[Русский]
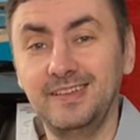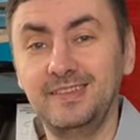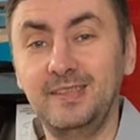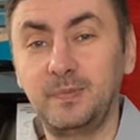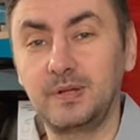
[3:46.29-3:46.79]

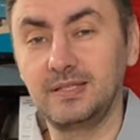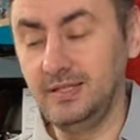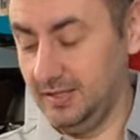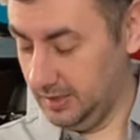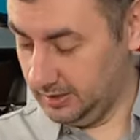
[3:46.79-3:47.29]
не
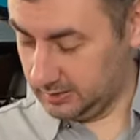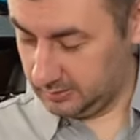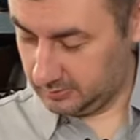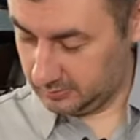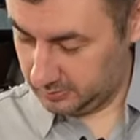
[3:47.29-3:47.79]
проследили.
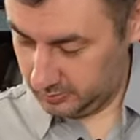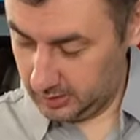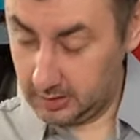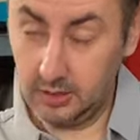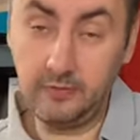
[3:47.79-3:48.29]

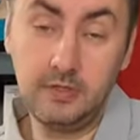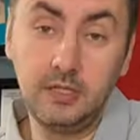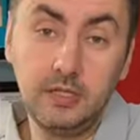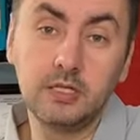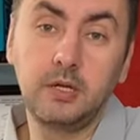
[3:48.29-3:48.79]
Если навести даже